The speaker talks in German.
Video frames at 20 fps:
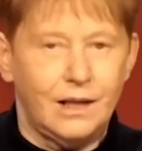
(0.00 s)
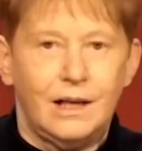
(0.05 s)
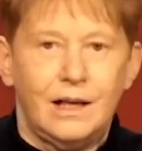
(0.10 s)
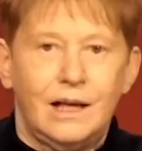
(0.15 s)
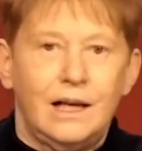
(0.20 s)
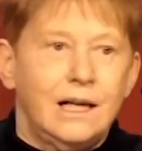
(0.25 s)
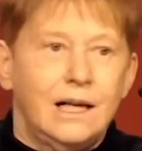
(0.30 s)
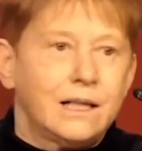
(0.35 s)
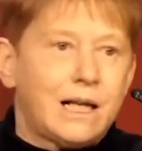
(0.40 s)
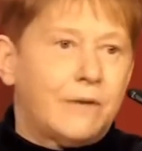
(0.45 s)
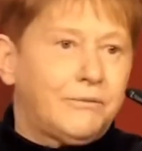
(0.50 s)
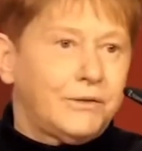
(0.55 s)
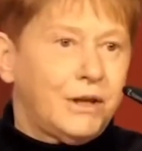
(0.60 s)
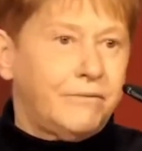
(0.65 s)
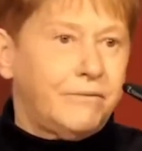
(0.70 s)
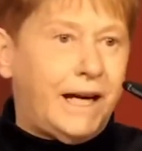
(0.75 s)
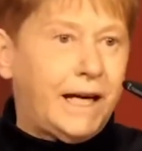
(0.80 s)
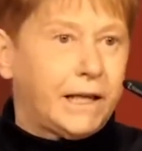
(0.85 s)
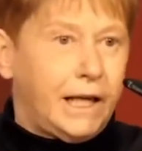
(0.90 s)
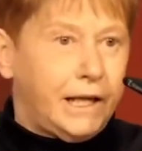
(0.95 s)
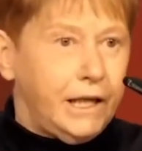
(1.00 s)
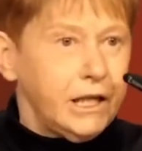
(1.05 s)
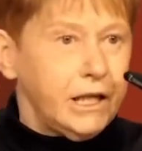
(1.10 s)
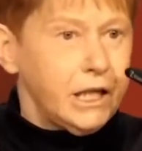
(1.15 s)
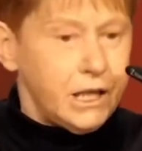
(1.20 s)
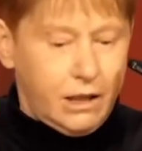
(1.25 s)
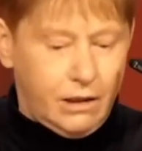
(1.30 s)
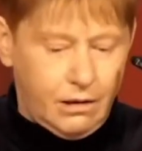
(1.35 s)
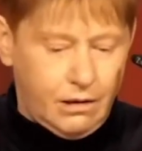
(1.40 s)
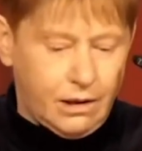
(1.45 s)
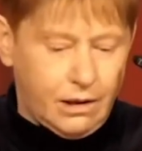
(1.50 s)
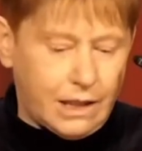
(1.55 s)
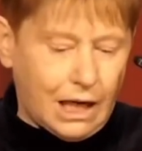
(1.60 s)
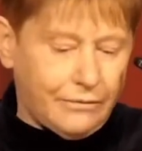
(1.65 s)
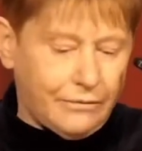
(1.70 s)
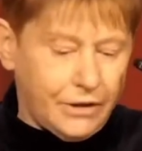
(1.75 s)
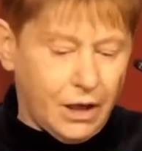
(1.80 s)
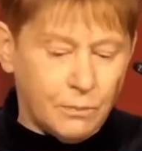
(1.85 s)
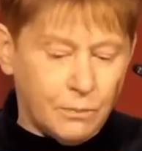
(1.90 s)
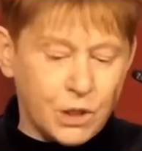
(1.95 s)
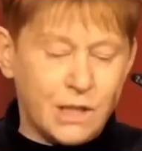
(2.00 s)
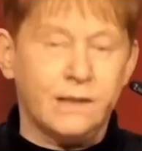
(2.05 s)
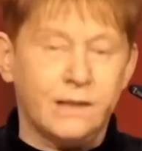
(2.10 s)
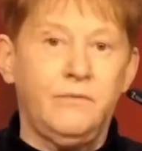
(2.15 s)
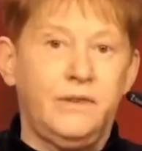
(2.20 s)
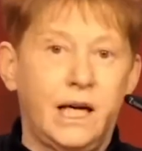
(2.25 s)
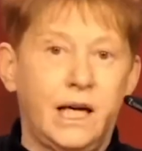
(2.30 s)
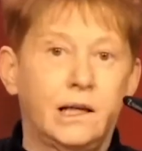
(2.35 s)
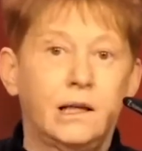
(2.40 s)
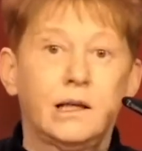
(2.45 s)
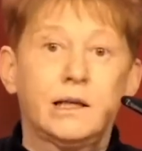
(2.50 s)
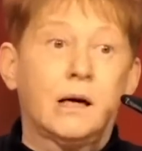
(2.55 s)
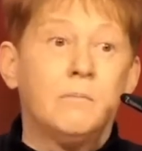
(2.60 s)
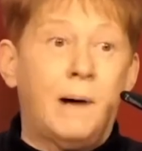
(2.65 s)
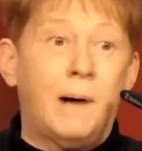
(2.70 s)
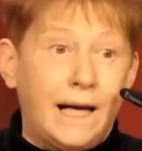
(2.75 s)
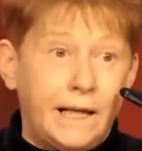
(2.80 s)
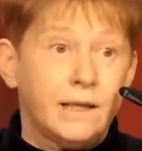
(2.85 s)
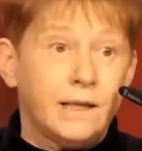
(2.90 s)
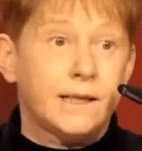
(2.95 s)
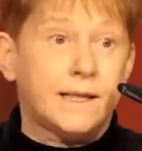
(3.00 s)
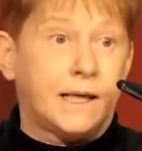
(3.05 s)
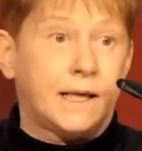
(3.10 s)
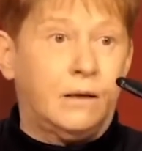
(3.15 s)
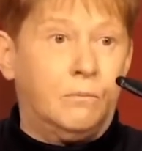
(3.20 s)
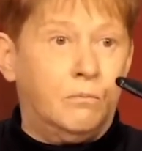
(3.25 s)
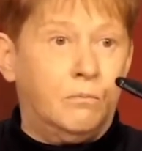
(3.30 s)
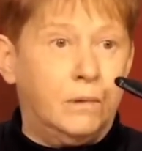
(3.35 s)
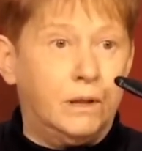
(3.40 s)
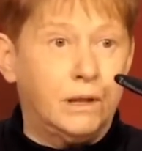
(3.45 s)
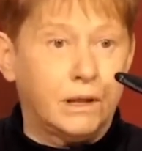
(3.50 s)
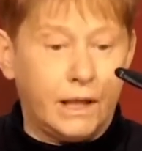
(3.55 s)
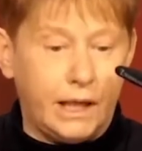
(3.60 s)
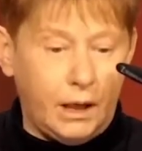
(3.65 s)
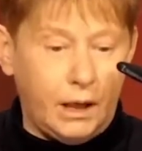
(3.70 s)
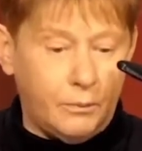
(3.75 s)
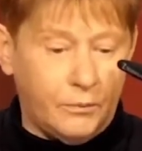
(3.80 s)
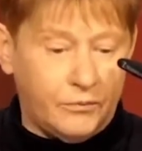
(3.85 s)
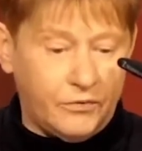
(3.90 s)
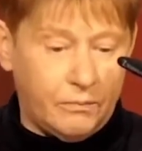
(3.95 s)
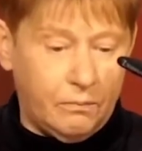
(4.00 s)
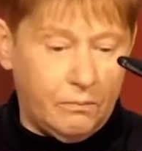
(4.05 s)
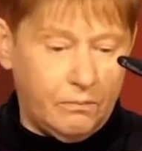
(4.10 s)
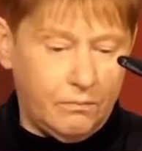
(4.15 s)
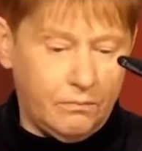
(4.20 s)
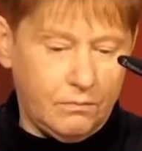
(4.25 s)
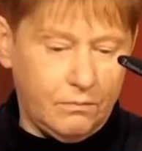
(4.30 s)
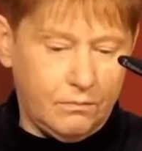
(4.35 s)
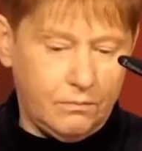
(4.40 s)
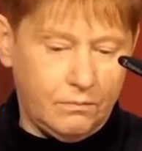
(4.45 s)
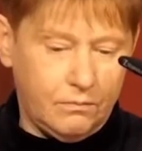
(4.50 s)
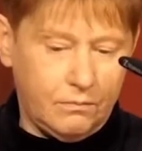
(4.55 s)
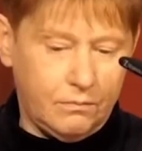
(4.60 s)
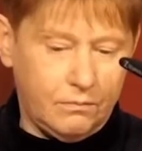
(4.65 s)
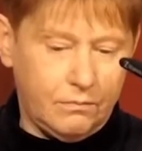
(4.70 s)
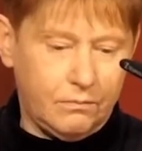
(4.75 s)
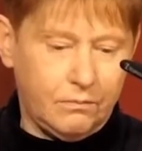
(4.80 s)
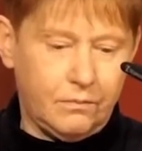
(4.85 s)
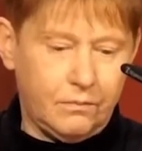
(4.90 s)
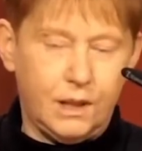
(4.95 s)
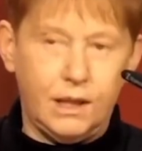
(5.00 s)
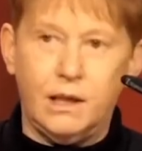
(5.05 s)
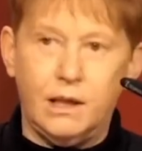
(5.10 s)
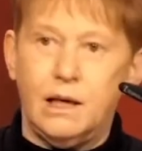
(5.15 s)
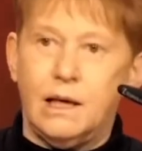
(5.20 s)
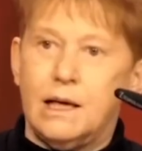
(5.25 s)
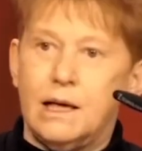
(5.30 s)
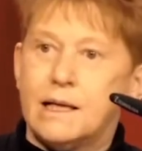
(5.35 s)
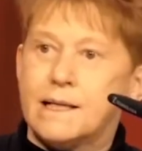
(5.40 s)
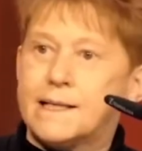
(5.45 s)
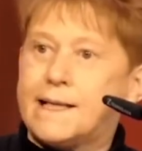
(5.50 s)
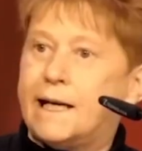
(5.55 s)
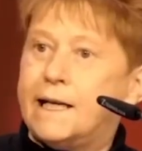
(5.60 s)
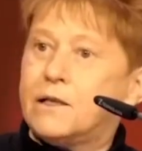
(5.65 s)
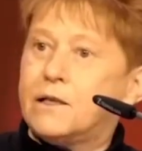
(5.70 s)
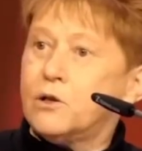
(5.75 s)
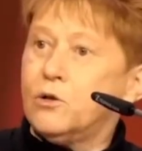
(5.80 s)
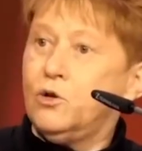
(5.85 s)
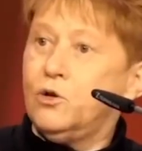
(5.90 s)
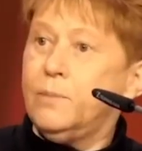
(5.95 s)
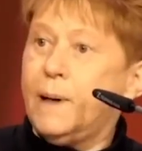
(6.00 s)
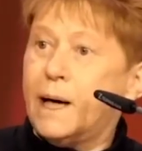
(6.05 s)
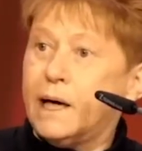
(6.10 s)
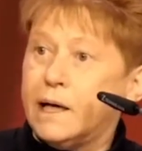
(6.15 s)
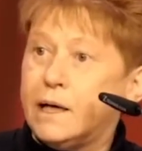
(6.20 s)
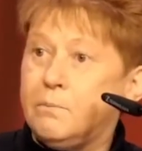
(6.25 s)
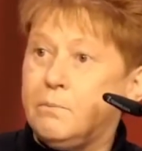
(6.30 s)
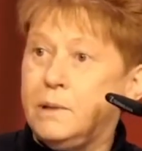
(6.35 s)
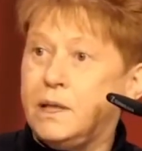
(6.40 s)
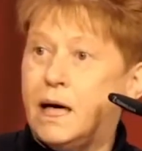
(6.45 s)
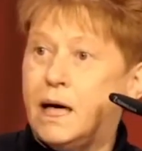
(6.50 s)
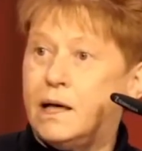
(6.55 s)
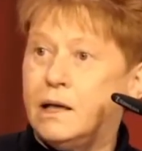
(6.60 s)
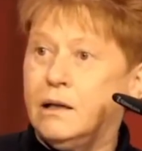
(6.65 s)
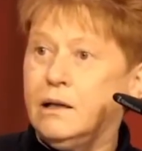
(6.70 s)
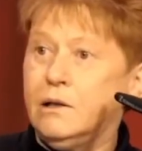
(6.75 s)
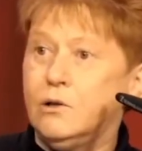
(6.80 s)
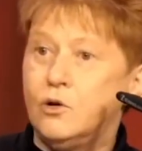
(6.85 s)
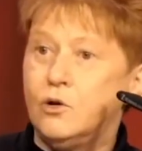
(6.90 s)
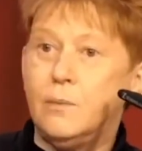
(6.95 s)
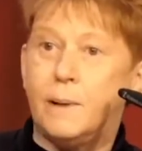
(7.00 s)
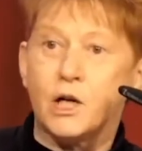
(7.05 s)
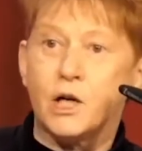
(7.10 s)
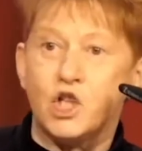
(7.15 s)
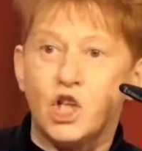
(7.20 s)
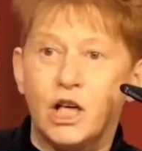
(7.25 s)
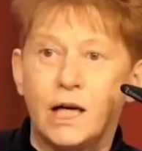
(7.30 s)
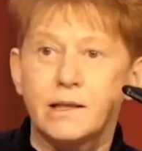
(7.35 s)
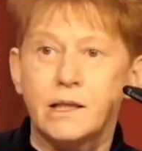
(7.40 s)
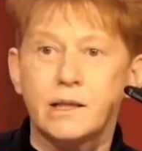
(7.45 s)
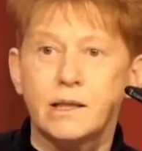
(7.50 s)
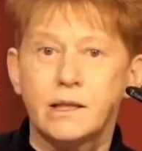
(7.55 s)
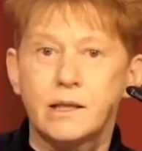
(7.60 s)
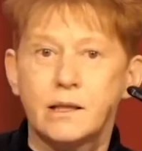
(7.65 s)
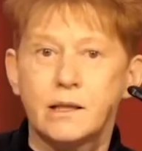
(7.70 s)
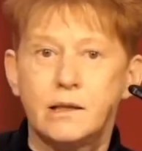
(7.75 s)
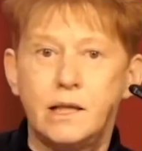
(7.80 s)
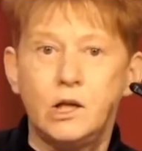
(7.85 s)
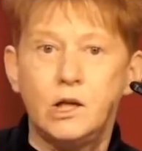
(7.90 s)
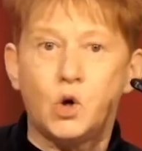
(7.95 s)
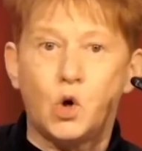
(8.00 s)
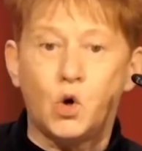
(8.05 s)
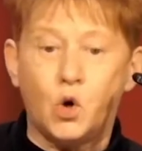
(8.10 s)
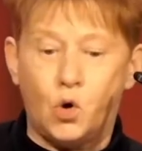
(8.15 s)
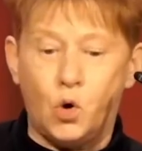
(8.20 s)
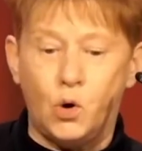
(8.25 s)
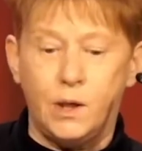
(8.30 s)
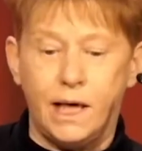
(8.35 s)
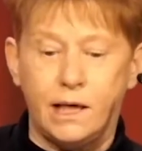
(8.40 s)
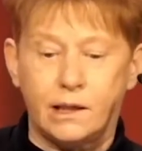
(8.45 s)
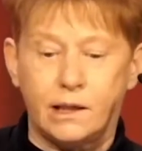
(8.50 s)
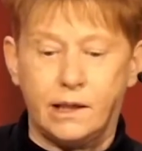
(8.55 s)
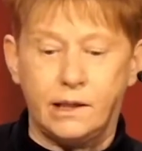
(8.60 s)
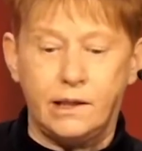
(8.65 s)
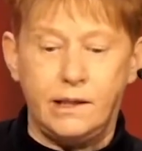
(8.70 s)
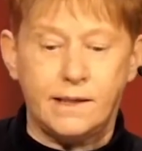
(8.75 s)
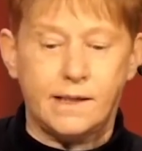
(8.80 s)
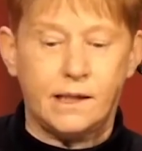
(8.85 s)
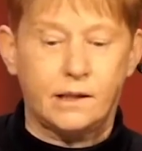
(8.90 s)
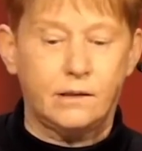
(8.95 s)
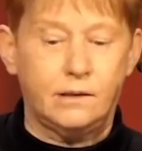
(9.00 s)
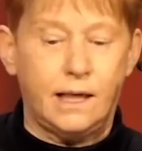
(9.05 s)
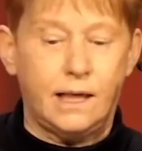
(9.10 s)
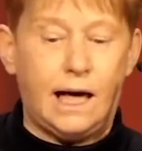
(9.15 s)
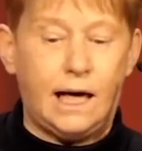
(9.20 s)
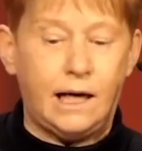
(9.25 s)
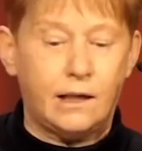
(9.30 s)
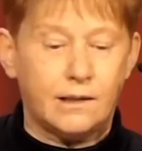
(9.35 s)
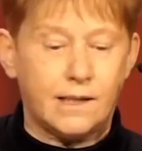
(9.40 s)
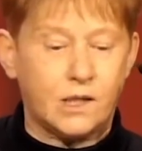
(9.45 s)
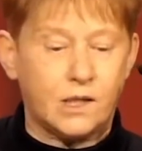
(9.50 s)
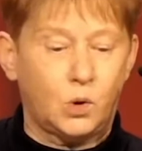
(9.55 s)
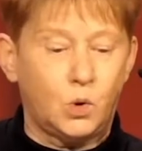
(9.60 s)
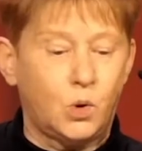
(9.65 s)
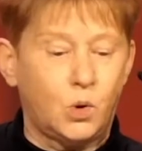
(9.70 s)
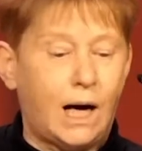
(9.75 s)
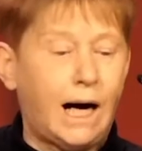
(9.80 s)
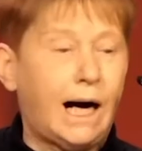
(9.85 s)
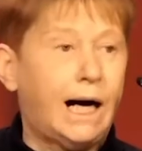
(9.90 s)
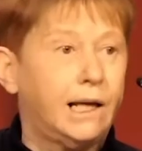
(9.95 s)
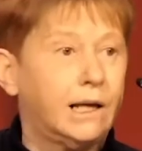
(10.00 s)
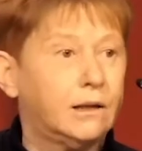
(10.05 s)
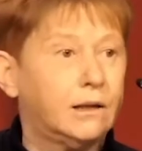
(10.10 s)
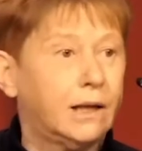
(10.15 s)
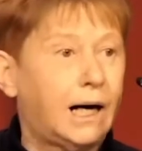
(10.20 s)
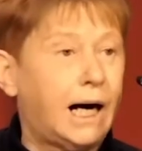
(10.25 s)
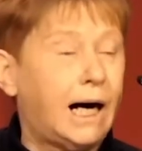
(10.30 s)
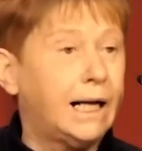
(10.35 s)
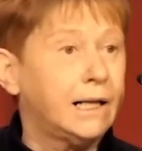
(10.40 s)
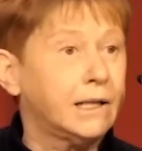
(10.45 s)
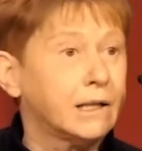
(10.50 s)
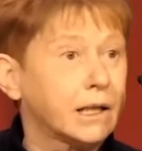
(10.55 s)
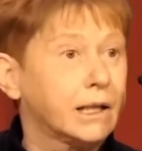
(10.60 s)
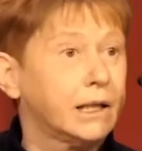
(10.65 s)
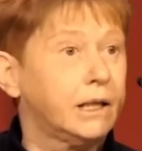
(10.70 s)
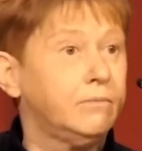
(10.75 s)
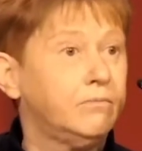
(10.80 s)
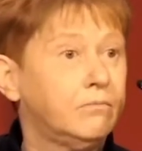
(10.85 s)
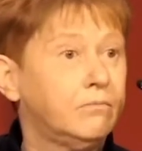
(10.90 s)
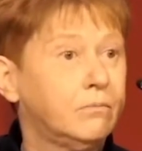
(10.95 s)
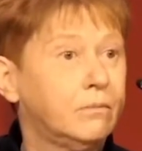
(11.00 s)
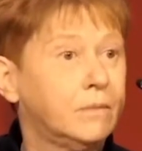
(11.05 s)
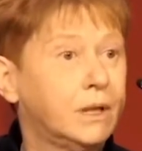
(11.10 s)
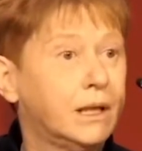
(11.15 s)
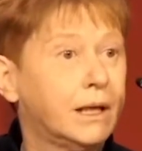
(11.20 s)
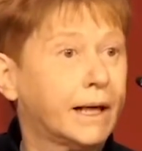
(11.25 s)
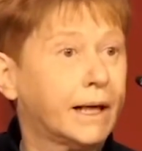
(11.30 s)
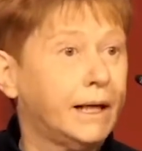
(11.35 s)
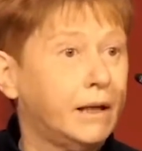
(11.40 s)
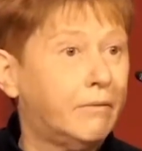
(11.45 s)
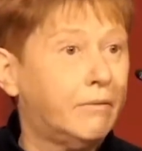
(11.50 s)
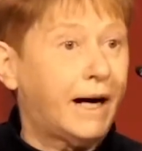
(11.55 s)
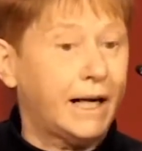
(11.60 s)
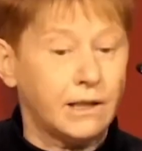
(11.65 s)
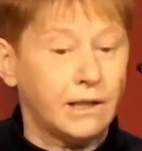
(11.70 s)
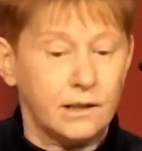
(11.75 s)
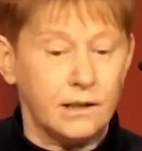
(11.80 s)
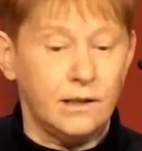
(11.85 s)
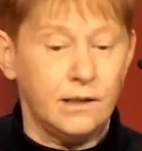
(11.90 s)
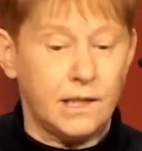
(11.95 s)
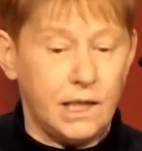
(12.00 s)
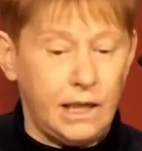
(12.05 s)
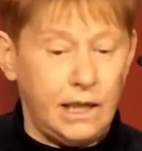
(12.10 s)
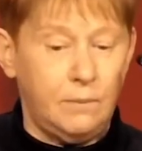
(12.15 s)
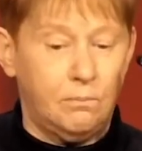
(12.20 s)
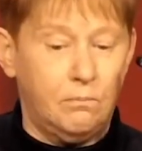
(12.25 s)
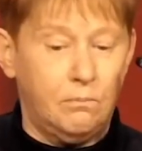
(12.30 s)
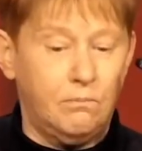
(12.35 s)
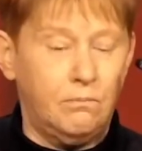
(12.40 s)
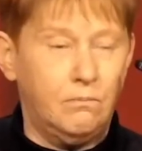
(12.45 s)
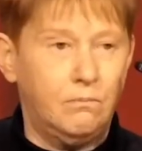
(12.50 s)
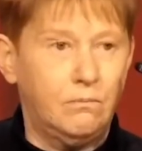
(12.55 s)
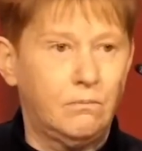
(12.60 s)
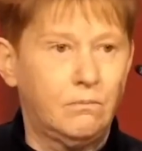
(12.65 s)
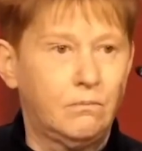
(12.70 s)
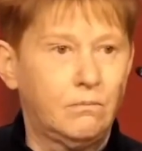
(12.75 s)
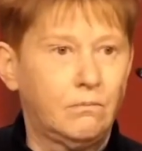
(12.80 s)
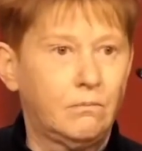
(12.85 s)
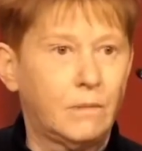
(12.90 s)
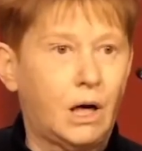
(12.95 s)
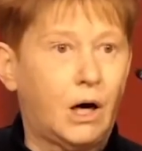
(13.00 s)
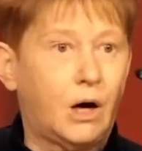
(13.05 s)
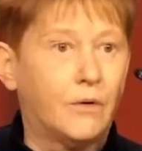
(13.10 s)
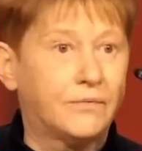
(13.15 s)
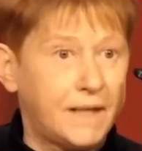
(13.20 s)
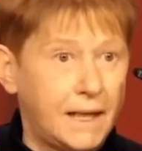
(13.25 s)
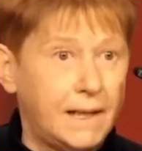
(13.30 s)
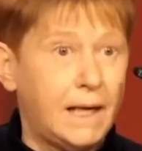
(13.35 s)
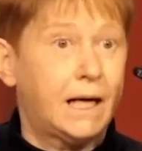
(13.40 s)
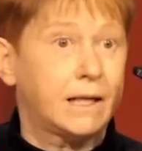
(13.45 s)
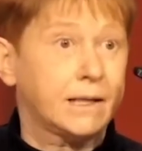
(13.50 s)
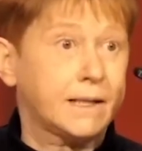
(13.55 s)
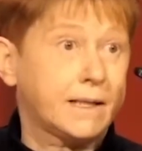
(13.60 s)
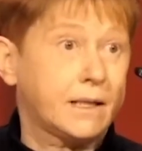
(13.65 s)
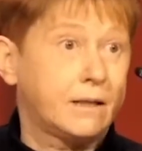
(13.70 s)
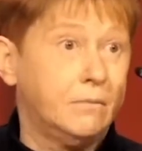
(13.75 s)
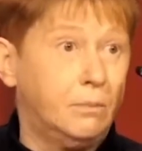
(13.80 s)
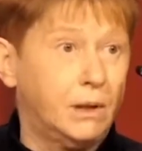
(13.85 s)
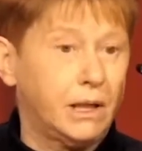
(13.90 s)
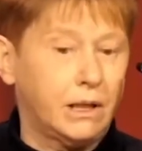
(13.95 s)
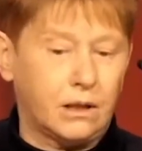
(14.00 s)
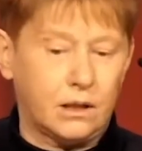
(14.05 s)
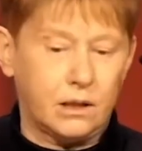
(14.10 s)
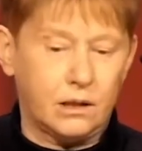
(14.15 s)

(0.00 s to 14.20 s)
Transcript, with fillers: Dafür werde ich, dafür müssen wir gemeinsam kämpfen. Seit über einem Jahr überschattet die Corona-Krise nahezu alle anderen relevanten Themen auf den ersten Blick.